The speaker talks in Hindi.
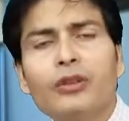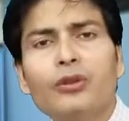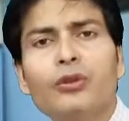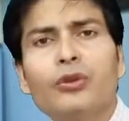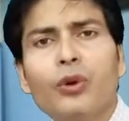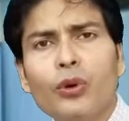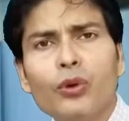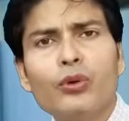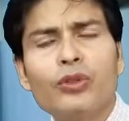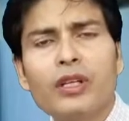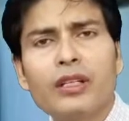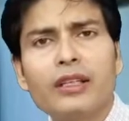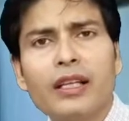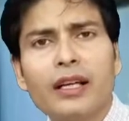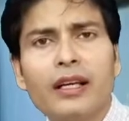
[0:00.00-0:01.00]
तो हो
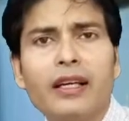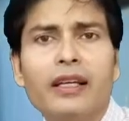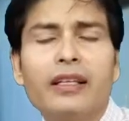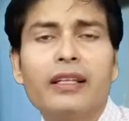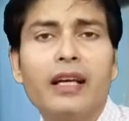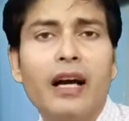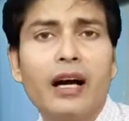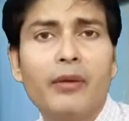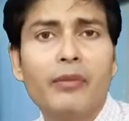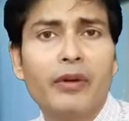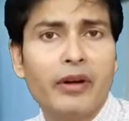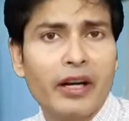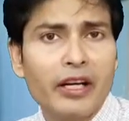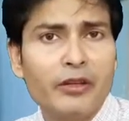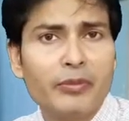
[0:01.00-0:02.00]
सकता है कि आप
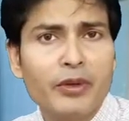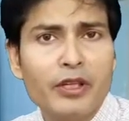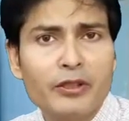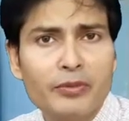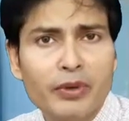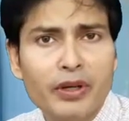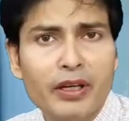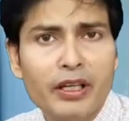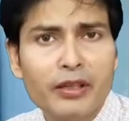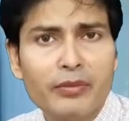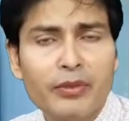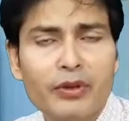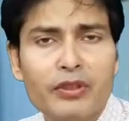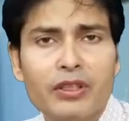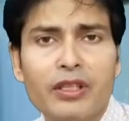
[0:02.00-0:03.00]
राइट प्लेस पर
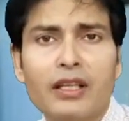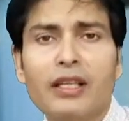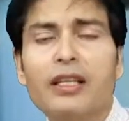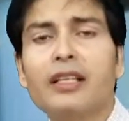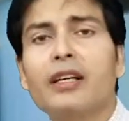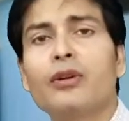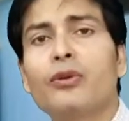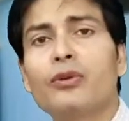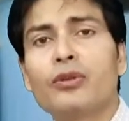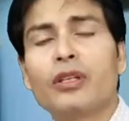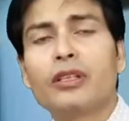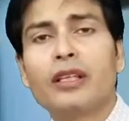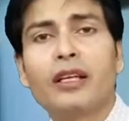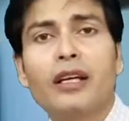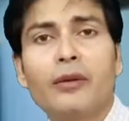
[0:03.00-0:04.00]
नहीं पहुँचे हैं या हो
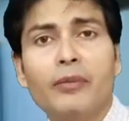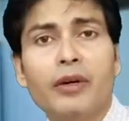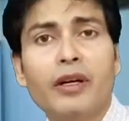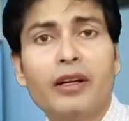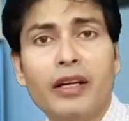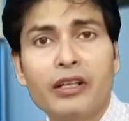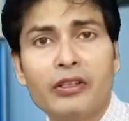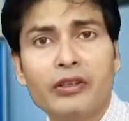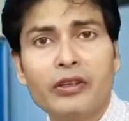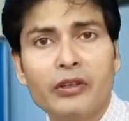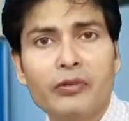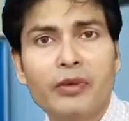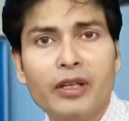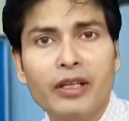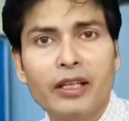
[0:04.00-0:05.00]
सकता है आपका राइट
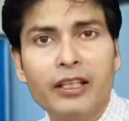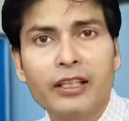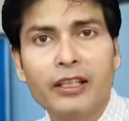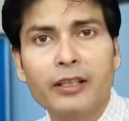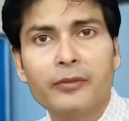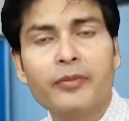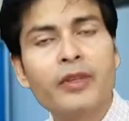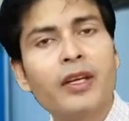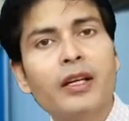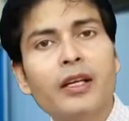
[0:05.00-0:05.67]
ट्रीटमेंट नहीं है